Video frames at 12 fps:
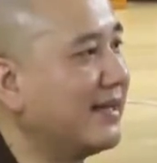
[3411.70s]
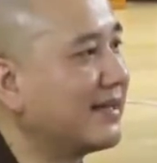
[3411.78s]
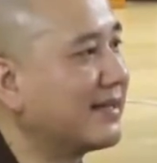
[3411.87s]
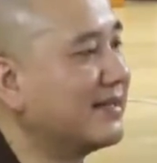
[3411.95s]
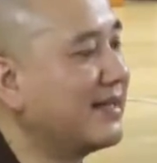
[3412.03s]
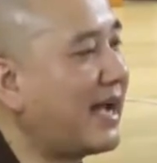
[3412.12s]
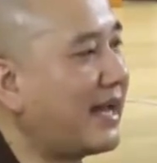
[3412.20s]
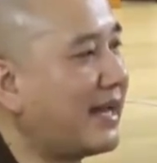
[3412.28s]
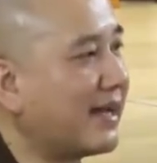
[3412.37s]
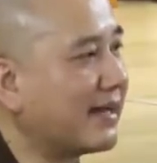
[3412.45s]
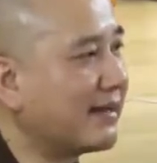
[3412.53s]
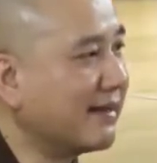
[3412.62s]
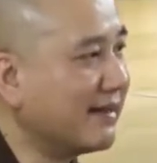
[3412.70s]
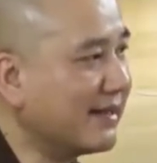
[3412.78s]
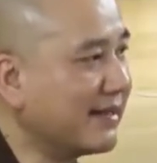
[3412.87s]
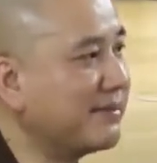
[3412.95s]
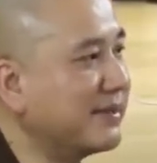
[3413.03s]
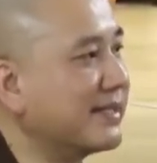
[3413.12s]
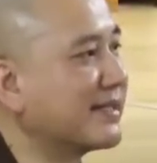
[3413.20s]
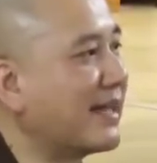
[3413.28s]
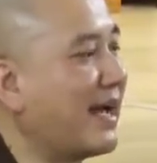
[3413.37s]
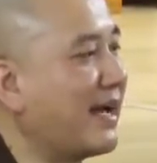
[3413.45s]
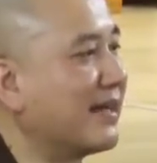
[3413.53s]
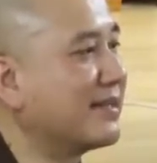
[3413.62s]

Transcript: thứ hai là nghĩa biện tài,